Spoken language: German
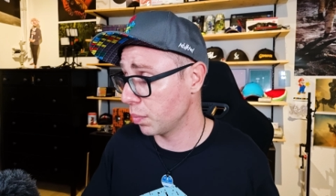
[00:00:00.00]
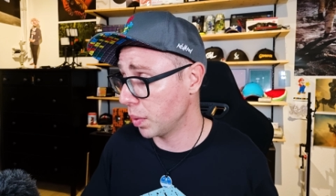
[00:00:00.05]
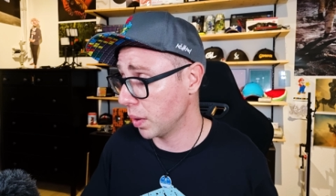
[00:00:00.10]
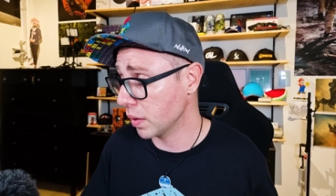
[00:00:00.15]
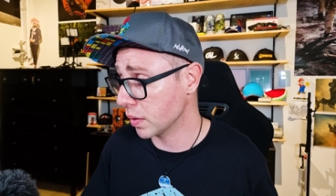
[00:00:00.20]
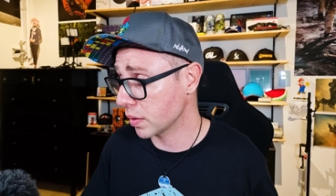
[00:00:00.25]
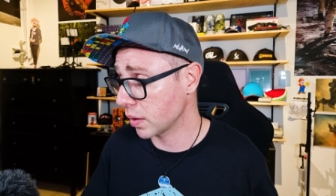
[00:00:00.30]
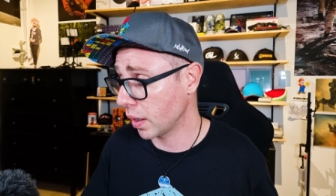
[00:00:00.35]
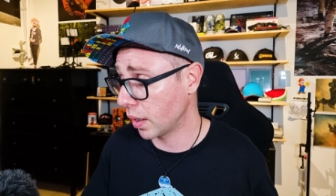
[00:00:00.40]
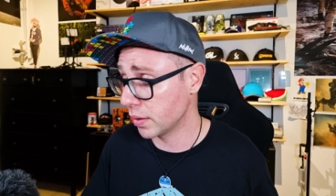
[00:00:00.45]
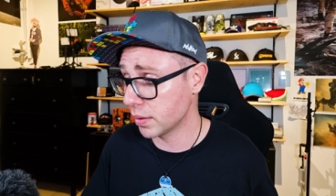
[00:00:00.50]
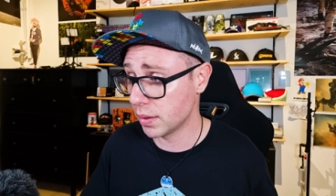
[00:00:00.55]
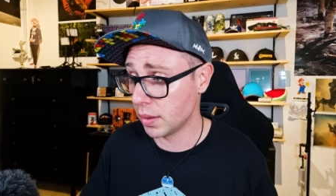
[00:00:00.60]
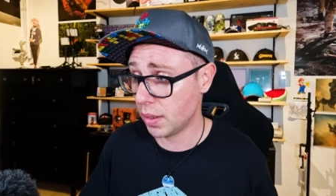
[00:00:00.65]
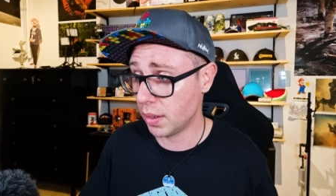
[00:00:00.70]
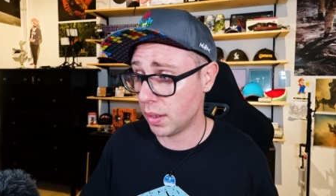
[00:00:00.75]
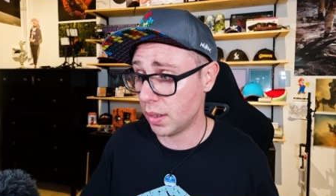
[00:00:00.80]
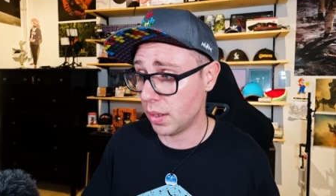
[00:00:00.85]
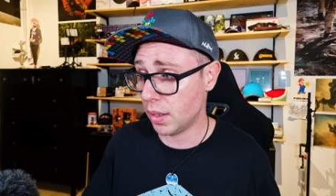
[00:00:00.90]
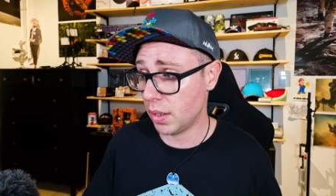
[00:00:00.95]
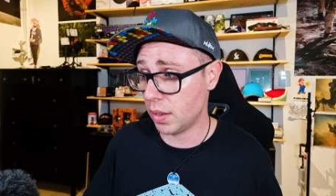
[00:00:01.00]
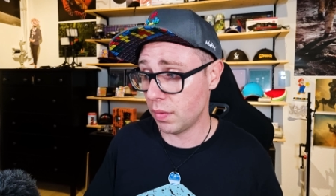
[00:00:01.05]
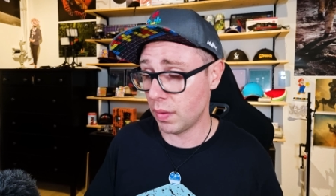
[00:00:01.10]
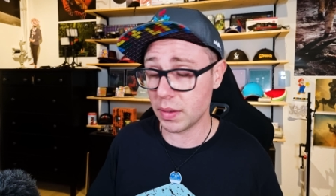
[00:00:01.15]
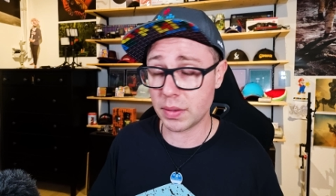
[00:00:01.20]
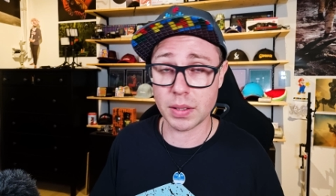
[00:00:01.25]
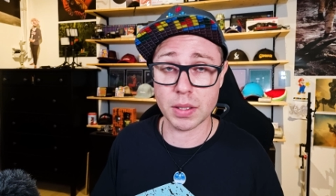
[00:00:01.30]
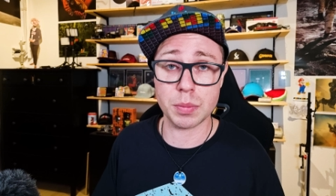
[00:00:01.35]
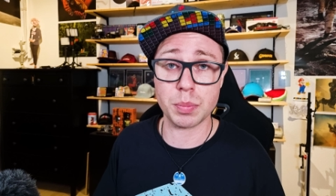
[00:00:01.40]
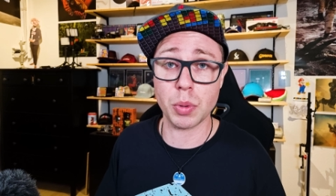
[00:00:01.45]
FPS kann,
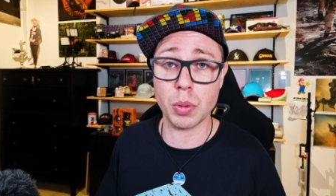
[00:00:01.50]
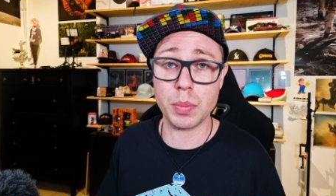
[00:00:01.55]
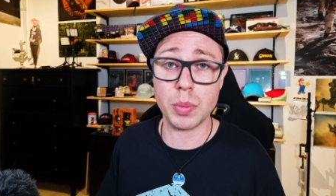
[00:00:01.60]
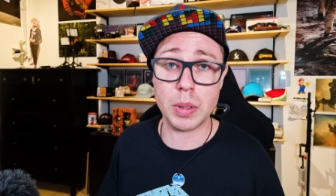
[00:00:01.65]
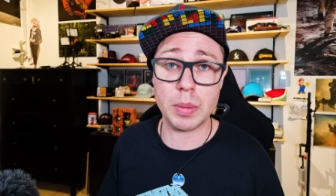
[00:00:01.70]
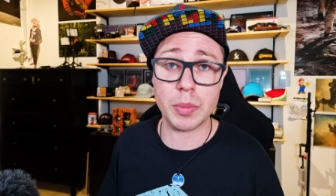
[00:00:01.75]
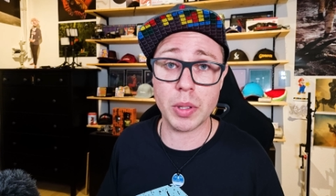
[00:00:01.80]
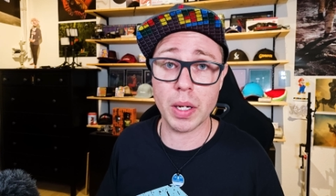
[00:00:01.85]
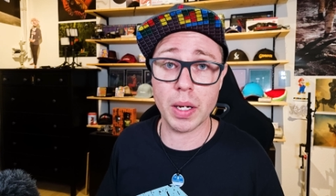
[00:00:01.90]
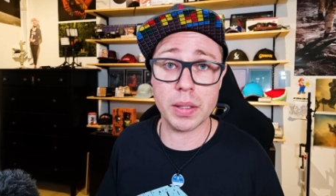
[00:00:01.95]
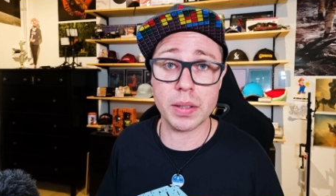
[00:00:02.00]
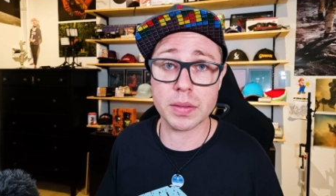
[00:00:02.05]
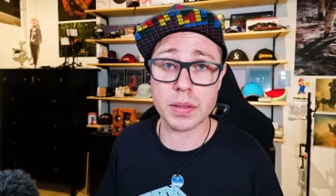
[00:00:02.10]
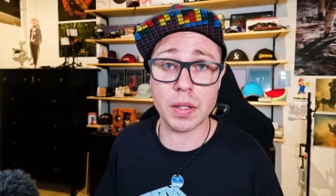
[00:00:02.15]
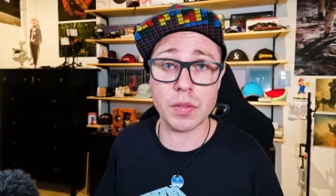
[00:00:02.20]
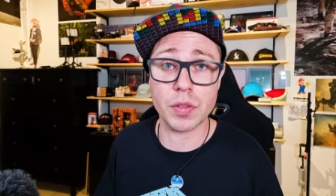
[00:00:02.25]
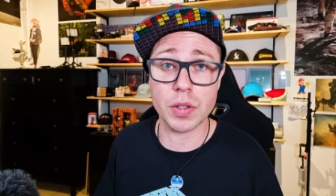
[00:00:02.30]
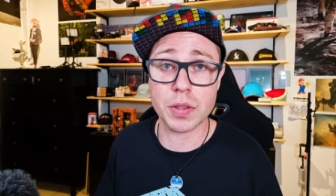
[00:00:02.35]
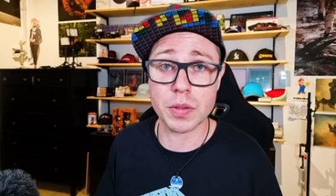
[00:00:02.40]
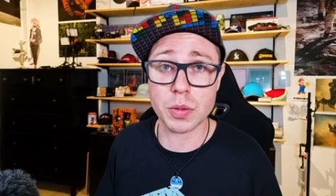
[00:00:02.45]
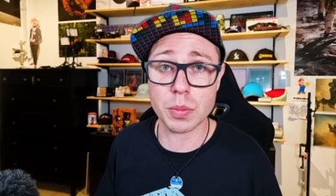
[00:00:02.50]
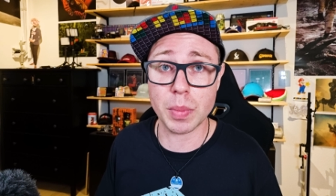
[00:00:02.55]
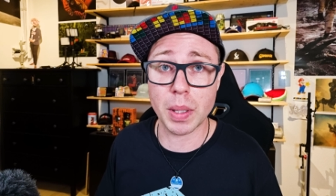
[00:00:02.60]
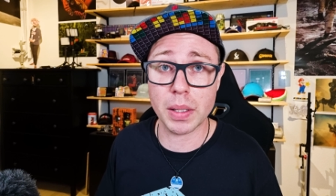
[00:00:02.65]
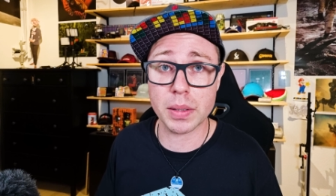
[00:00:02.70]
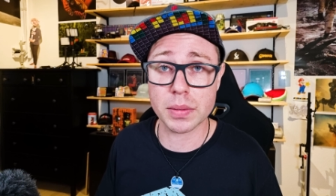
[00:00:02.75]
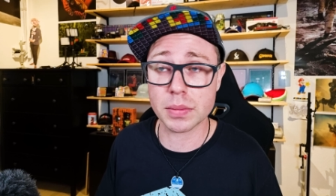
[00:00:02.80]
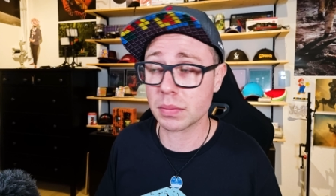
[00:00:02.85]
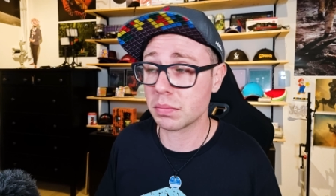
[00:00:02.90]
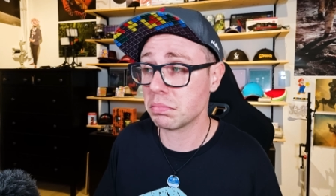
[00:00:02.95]
was das Problem daran ist, einfach zu
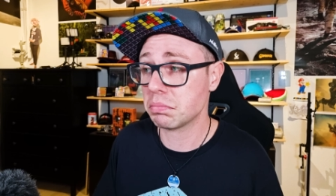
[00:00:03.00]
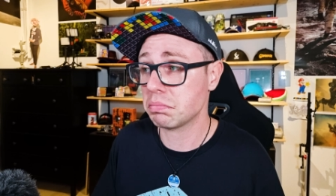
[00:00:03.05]
machen.